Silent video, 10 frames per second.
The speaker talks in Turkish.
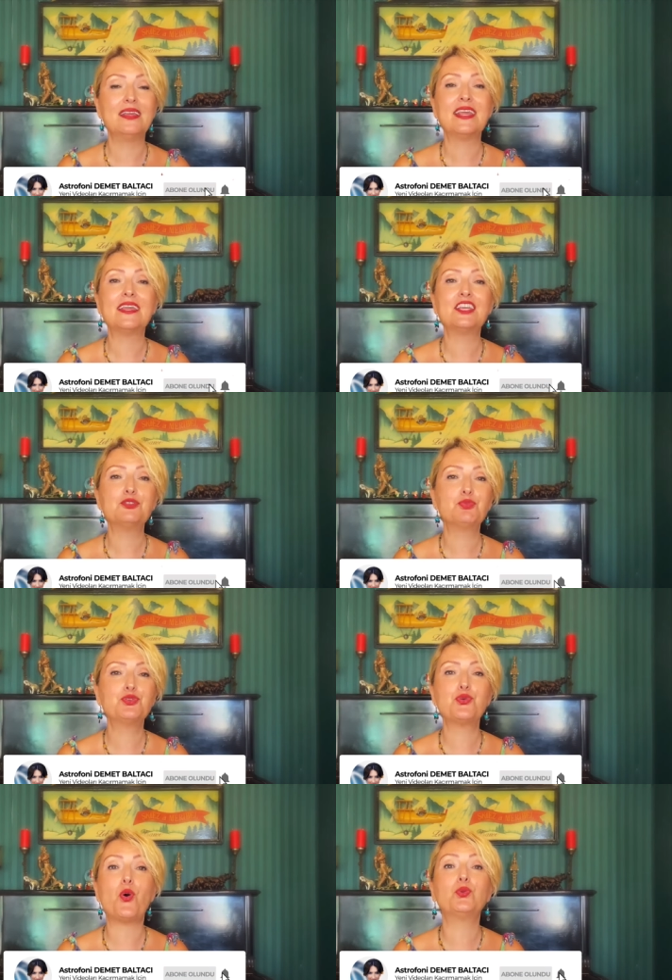Yengeç
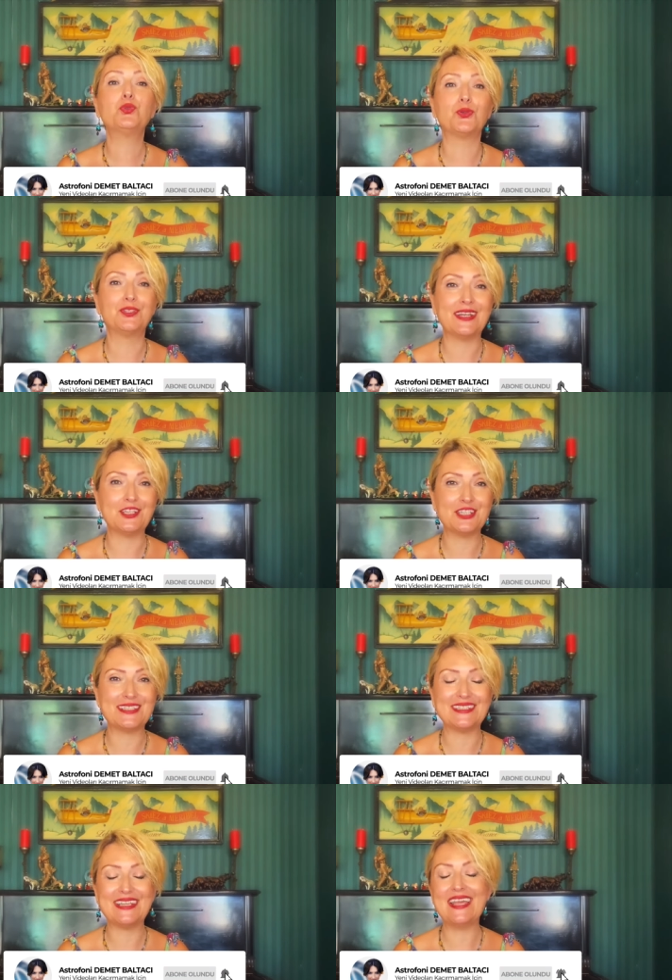Burcu'nun 14
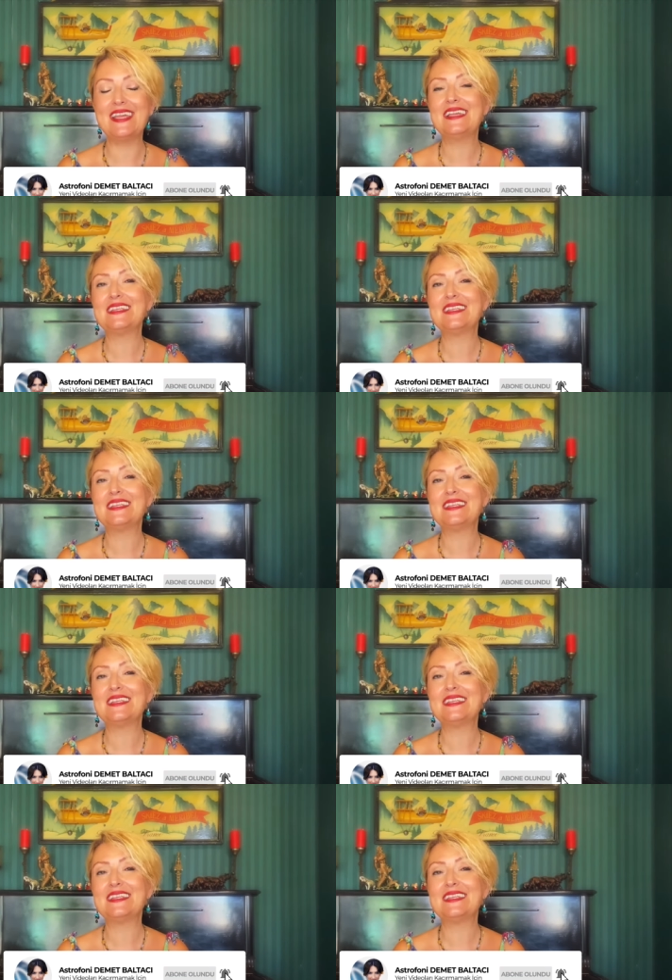derecesinde